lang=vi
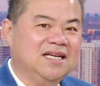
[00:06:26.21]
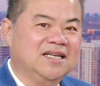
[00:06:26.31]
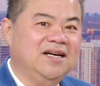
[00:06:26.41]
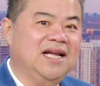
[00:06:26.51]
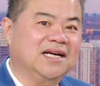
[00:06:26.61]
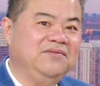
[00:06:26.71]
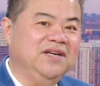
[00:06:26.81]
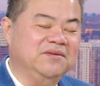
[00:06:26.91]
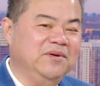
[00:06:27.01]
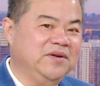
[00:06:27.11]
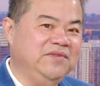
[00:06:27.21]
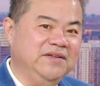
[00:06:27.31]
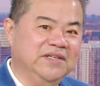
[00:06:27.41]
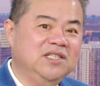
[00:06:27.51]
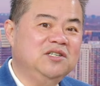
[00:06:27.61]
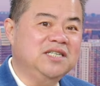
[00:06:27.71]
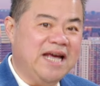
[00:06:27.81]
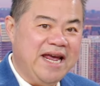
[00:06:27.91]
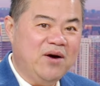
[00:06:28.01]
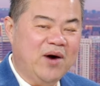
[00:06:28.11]
Đó là cái việc của quý vị vẫn thường
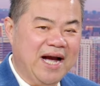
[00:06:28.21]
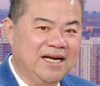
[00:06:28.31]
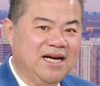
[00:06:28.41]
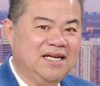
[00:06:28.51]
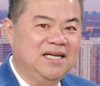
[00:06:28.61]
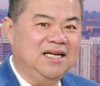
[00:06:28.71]
nghe hoài đó,